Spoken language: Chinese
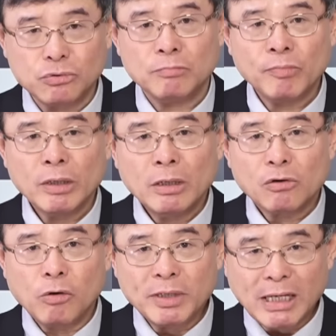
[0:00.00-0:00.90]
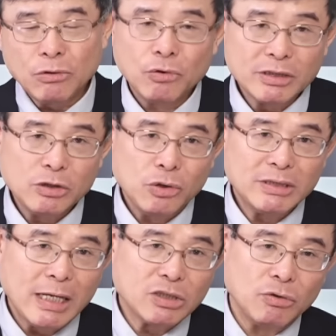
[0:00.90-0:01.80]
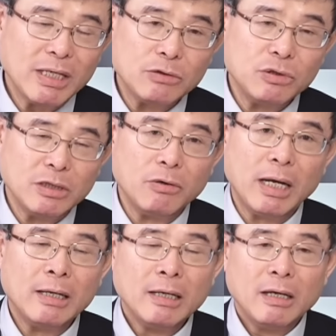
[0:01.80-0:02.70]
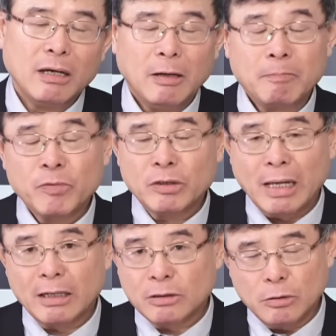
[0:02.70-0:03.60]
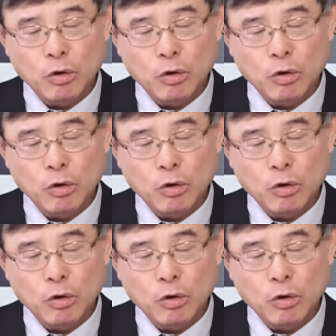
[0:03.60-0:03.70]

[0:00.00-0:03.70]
素。国民党如果继续这样走下去的话，啊、哦，他